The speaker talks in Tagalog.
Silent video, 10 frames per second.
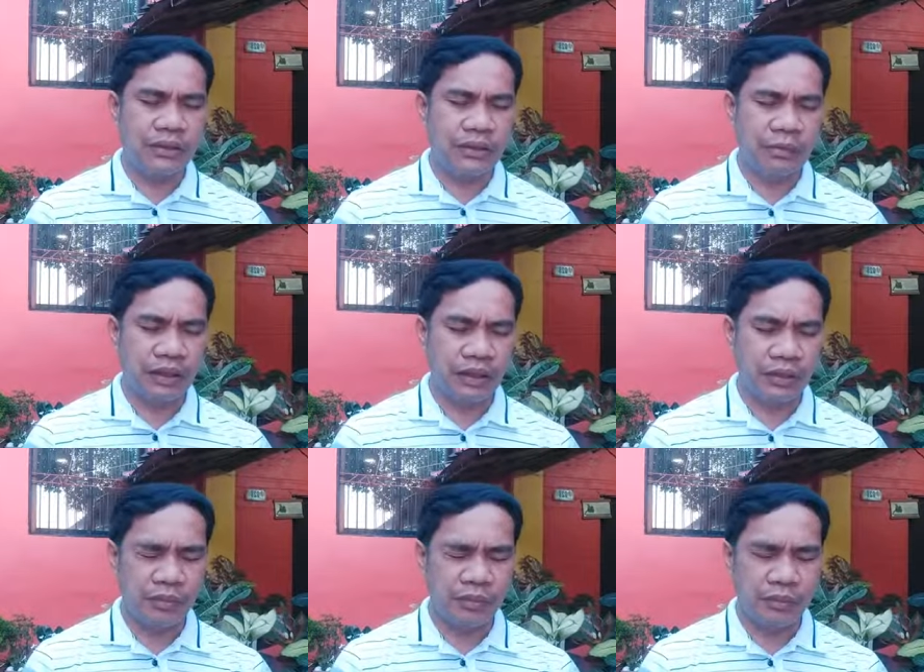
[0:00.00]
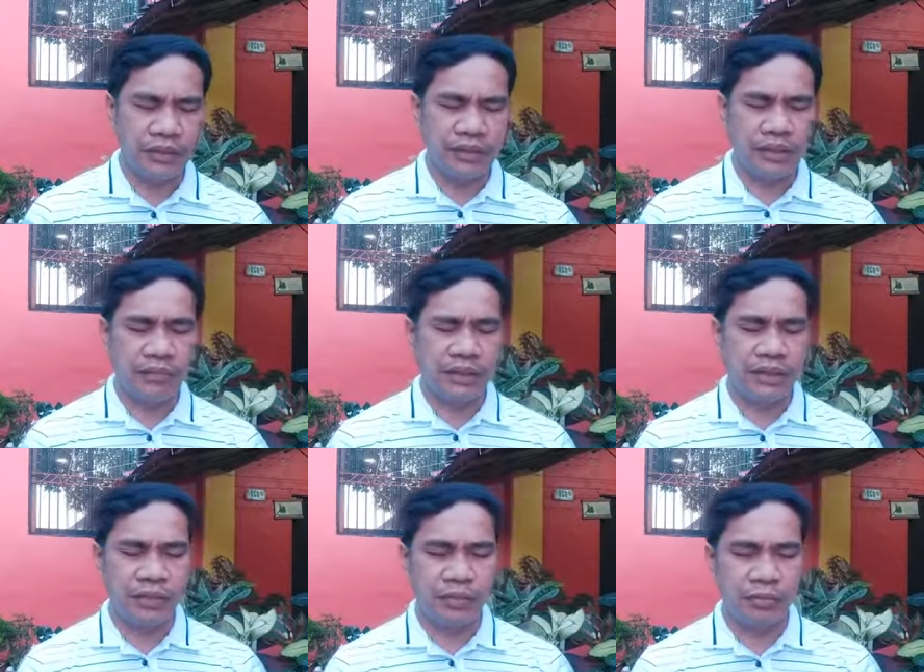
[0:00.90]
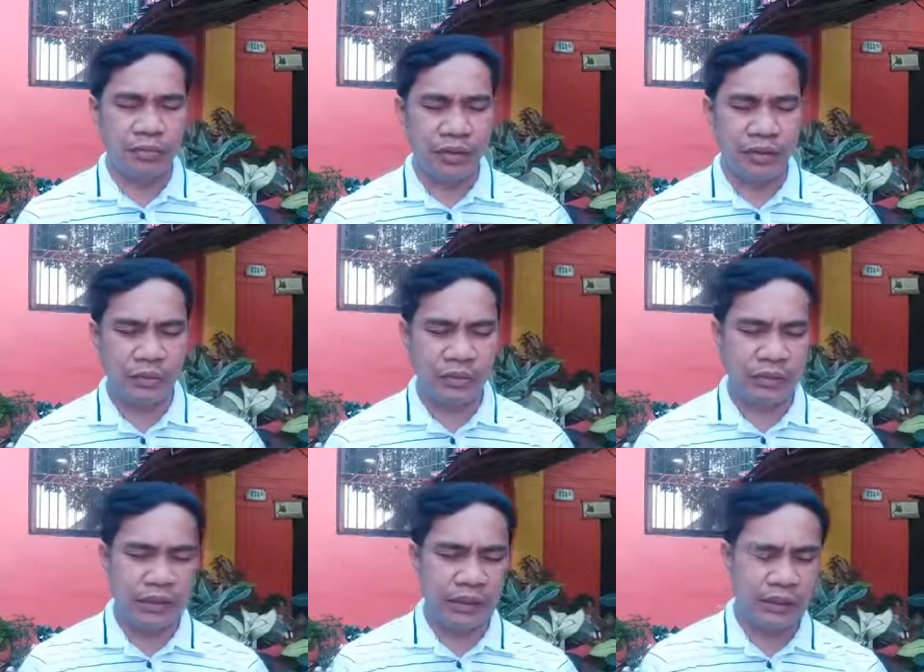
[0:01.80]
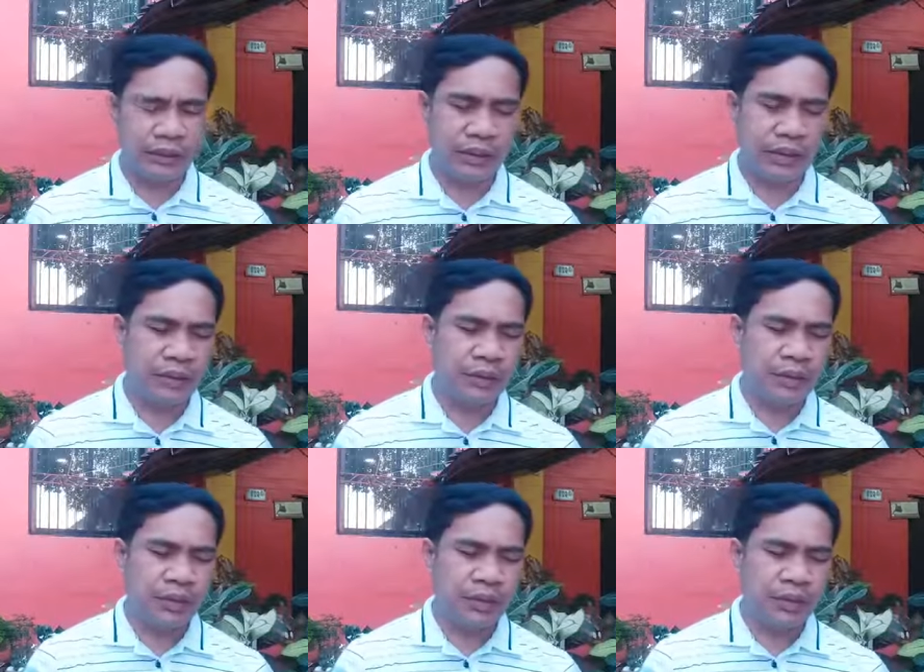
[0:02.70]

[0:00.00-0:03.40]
upang ikaw po ay sambahin, upang ikaw po ay paglingkuran,